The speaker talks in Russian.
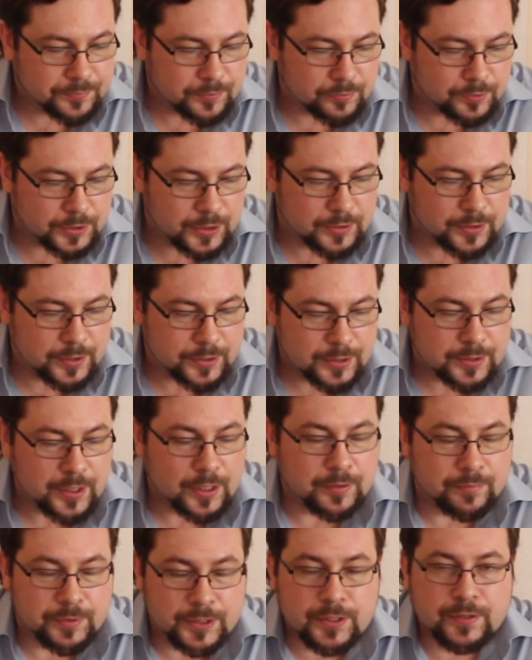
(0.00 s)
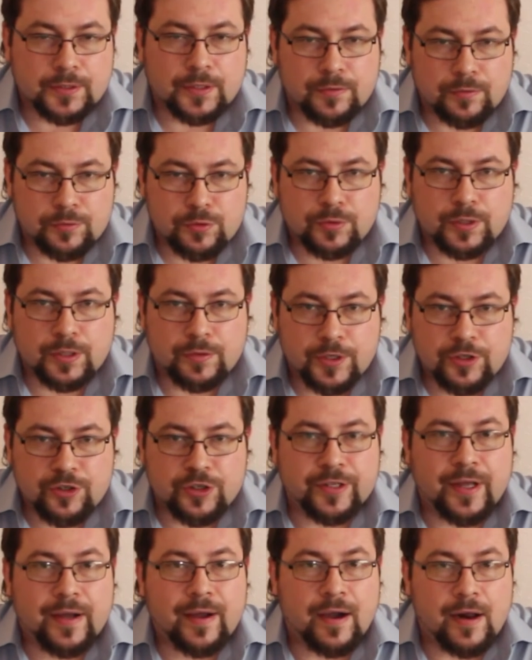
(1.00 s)
вот этот национальный президент это все-таки
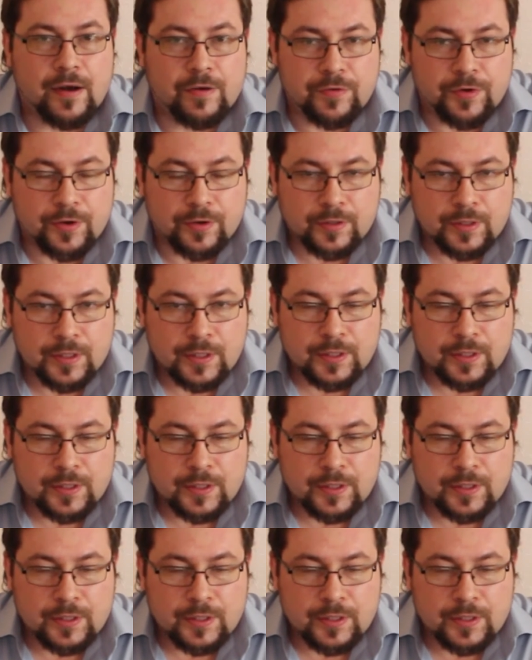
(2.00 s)
вещи на альфе.